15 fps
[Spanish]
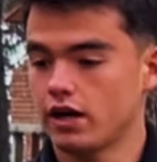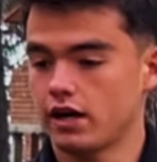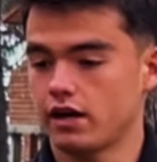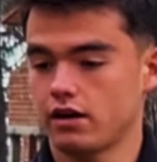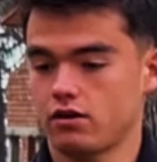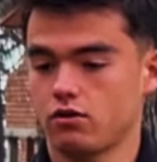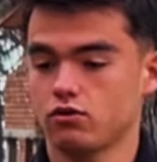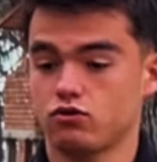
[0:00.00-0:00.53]
a
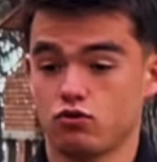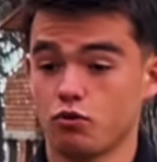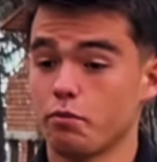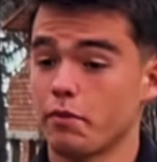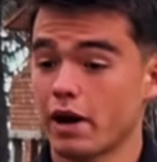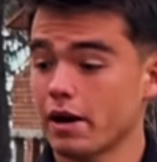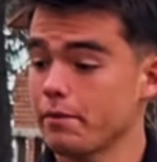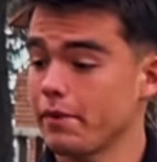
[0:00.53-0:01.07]

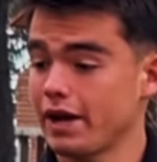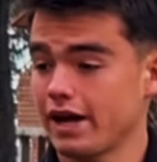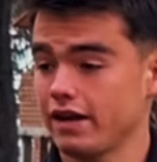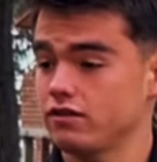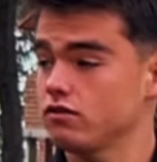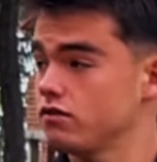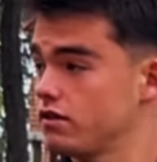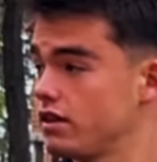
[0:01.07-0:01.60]
acostumbrarme a
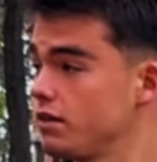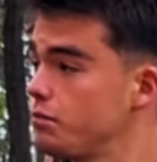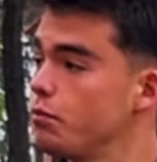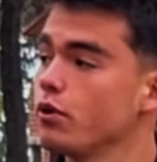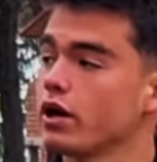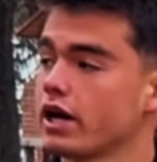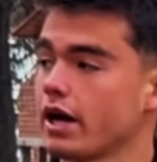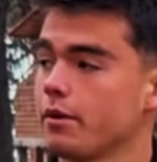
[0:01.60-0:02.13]
esos tipos
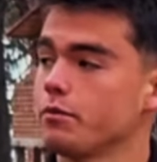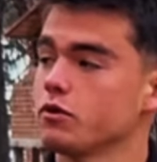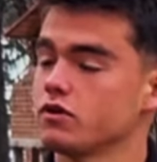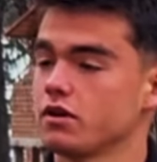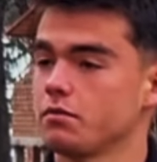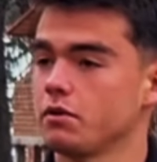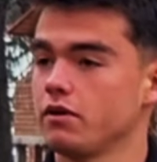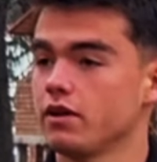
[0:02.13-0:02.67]
de cambios
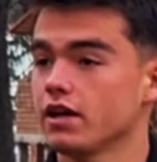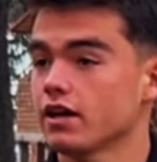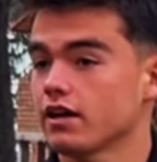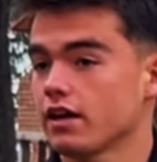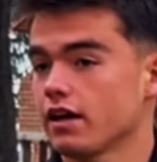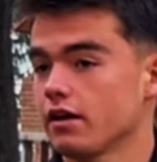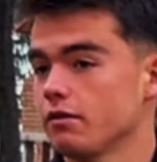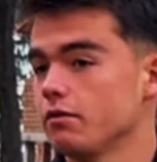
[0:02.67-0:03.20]
en mi vida
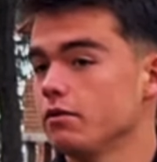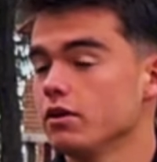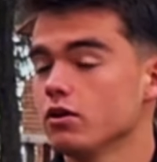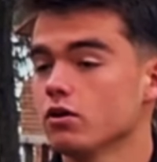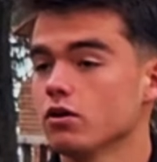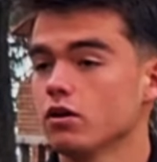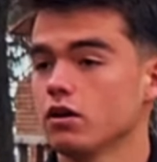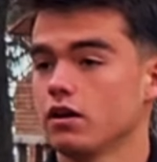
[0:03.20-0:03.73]
que he
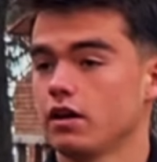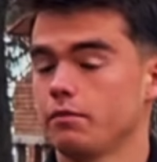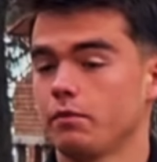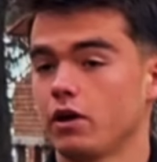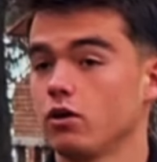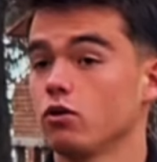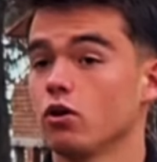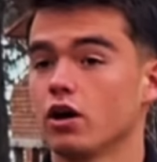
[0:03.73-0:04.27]
vivido, me
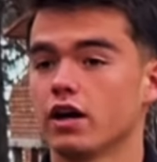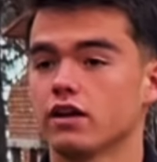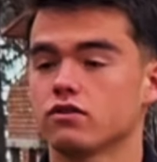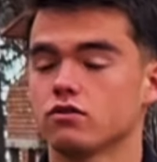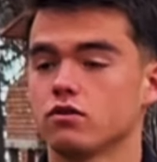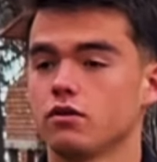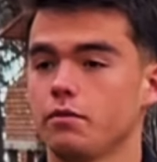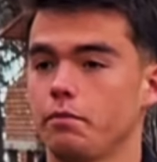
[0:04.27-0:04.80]
ayudó a
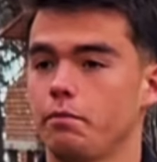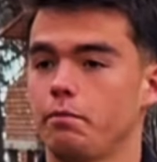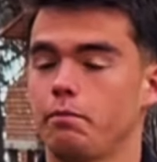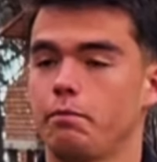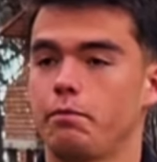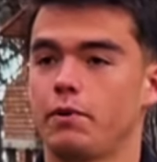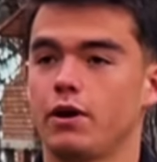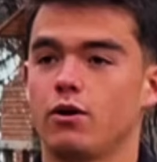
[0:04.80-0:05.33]
eso,
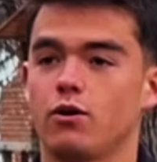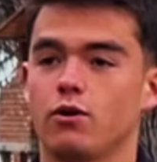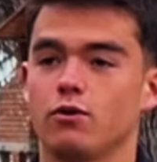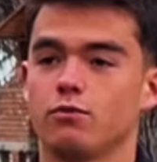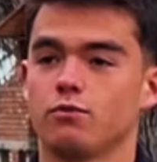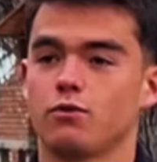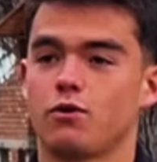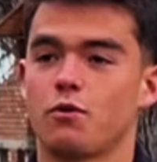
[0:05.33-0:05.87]
pero
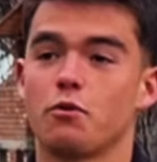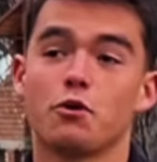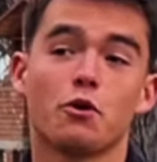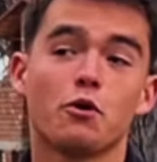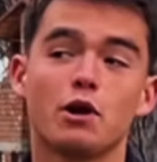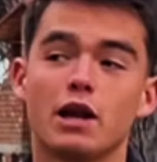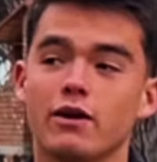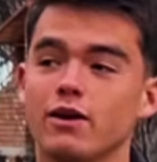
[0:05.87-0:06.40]
como yo
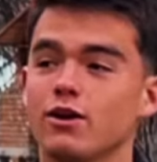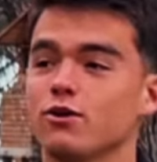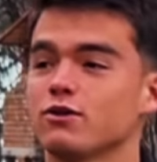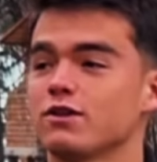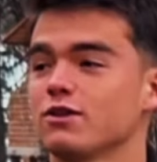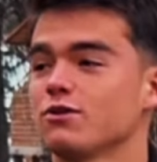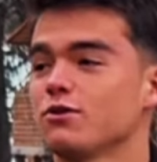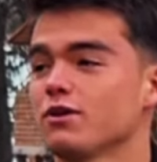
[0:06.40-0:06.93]
veo la vida, yo
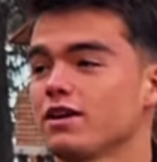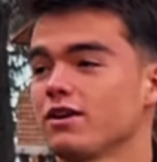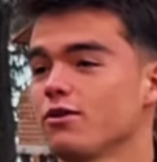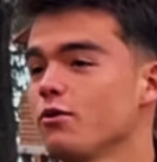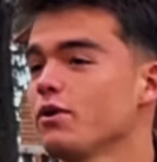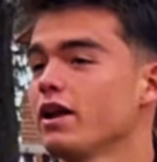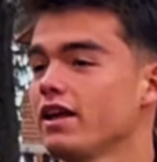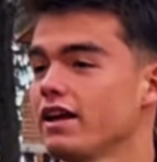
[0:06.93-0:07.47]
siento que yo
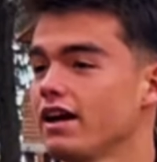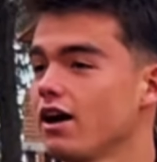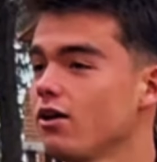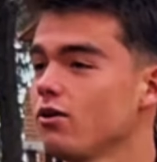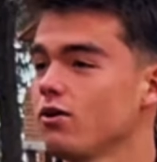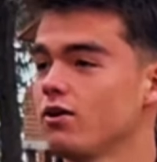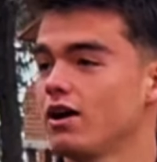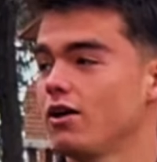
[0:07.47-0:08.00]
hubiera
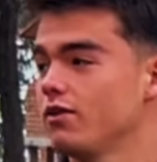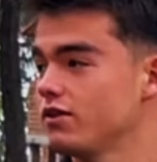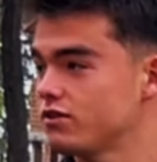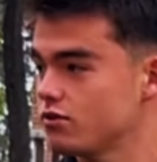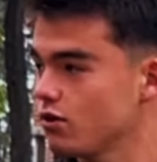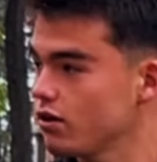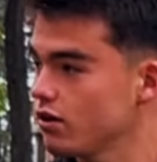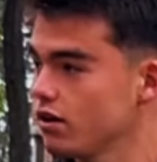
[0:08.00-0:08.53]
llegado a donde
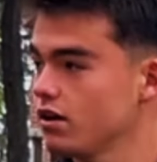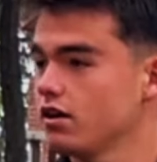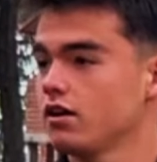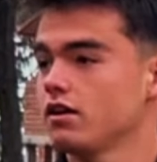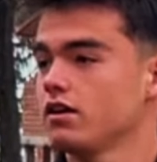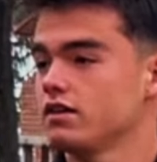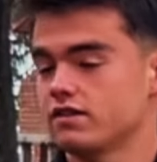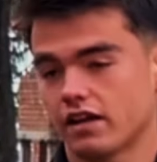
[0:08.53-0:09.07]
estoy,
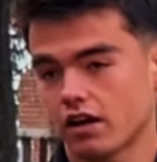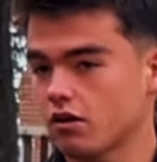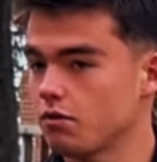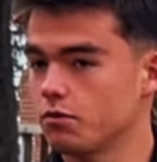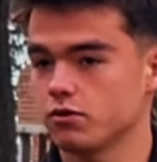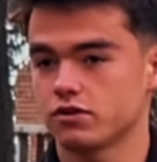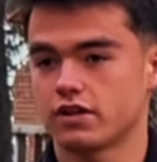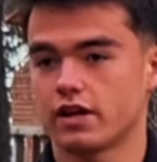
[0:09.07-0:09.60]
sea
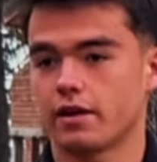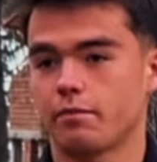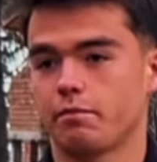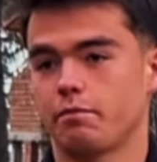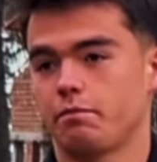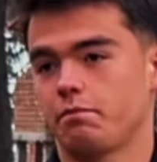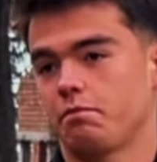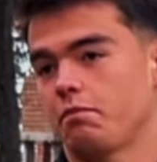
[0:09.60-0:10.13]
como sea.
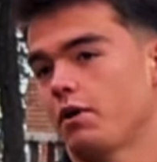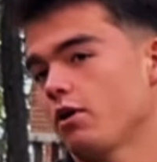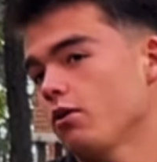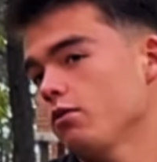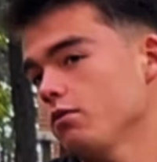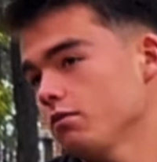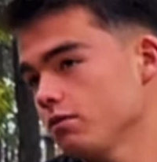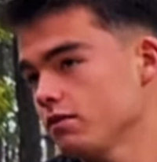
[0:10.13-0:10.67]

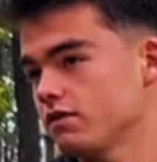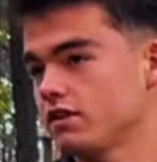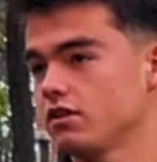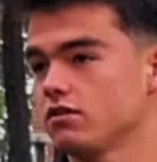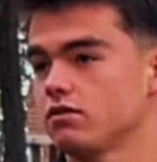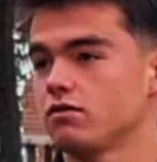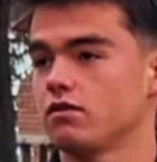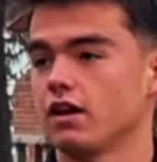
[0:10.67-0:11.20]
Pero si
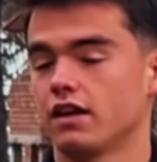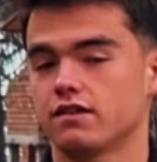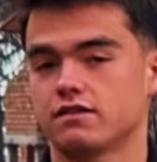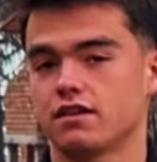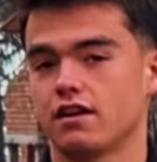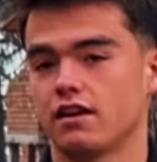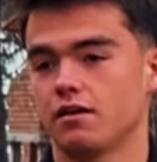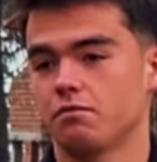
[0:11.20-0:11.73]

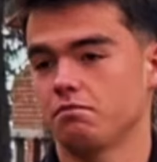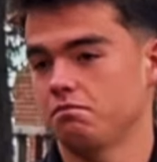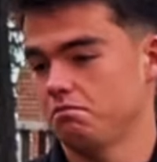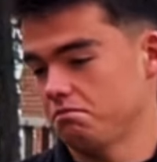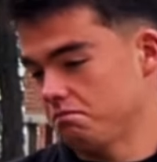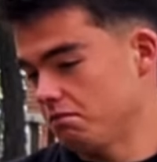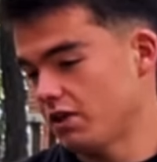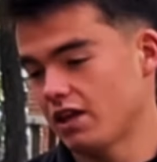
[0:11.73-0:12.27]
este,
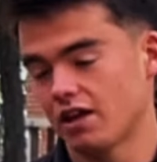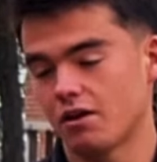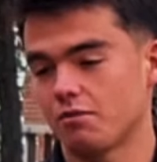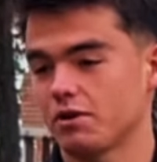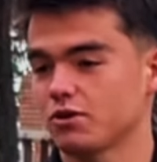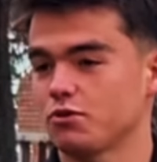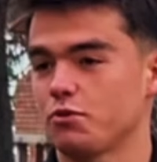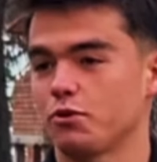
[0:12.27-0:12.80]
me dieron
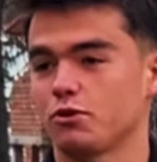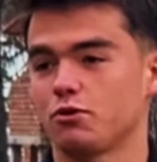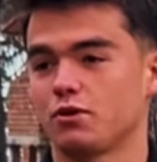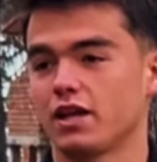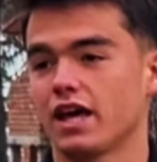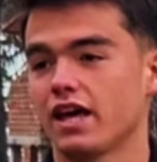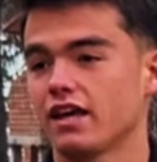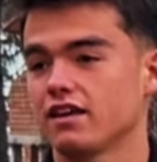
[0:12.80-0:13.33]
más
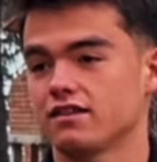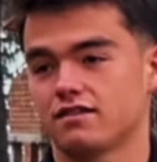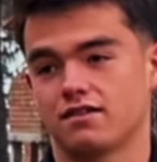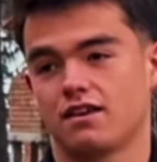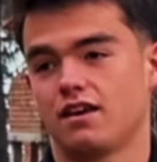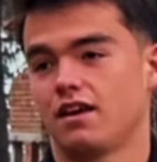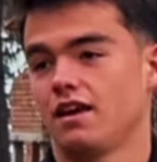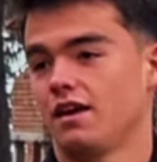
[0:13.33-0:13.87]
oportunidades,
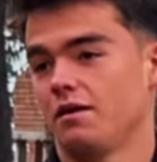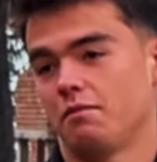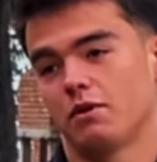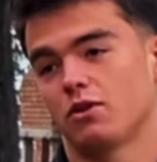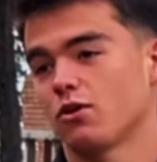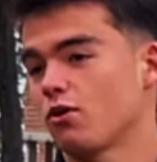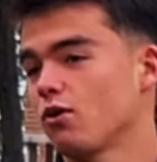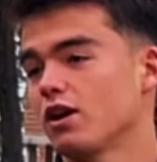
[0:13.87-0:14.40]
me
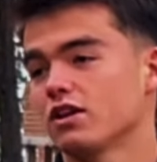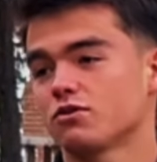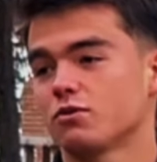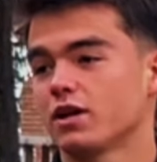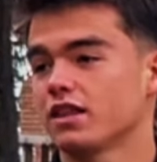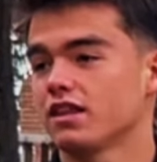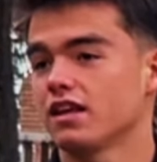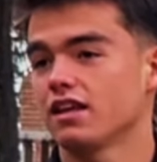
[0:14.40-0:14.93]
tocó la
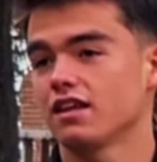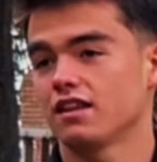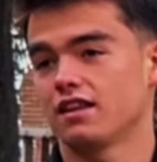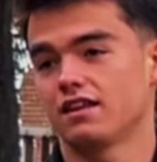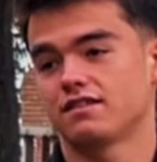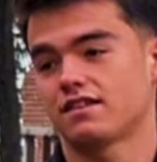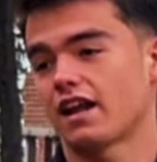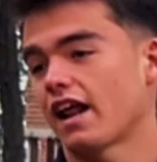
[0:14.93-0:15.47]
suerte de
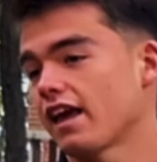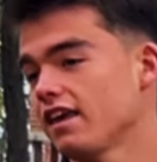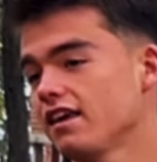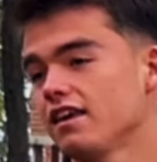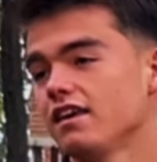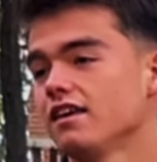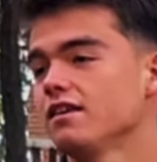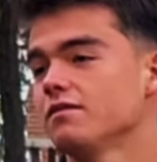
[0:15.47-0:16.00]
estar
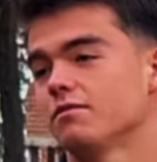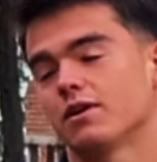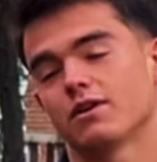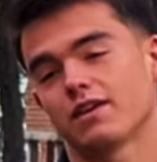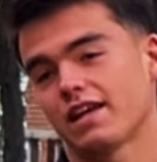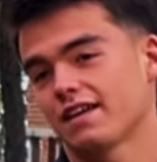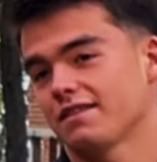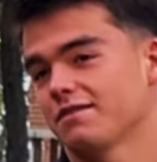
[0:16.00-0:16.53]
ahí, bueno,
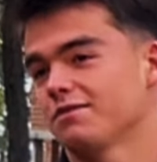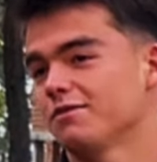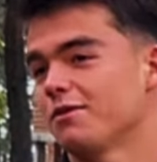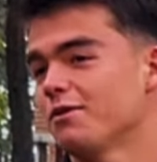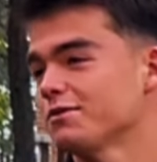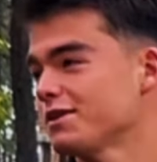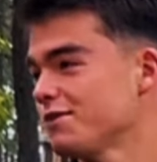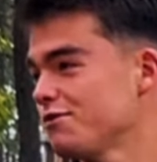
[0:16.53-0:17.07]
ya no
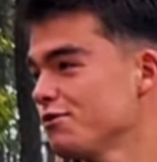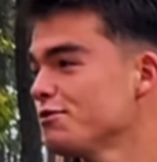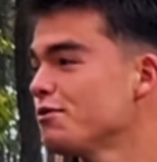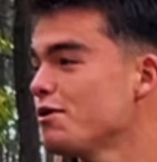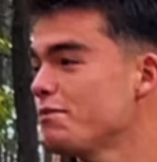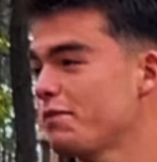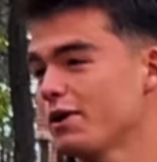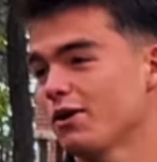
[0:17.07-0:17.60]
vamos al
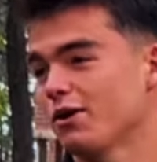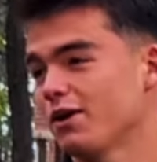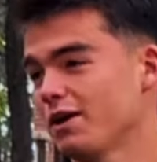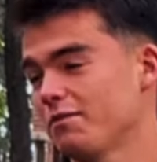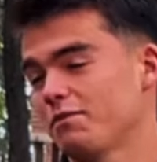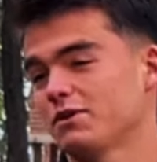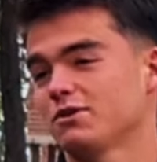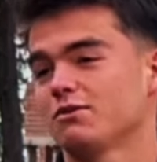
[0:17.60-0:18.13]
fútbol, pero
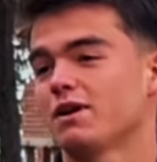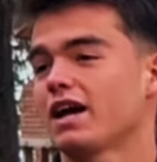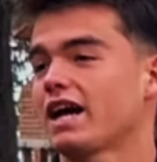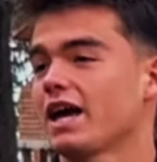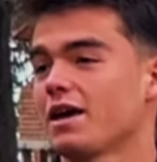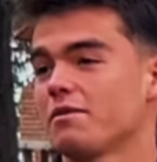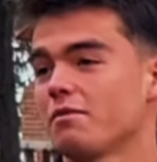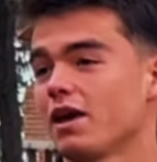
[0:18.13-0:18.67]
empezó una
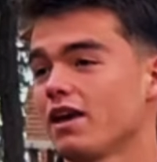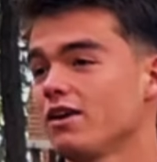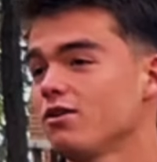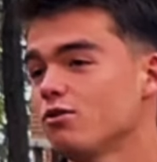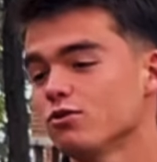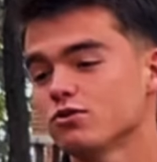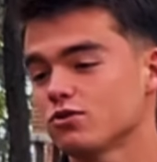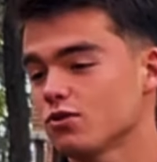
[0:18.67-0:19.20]
academia ahí
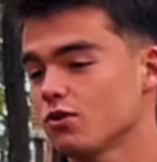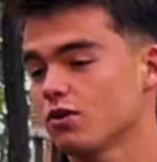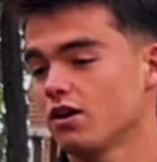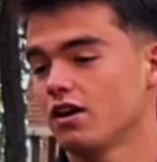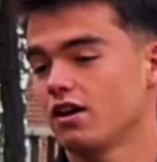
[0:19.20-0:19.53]
justo,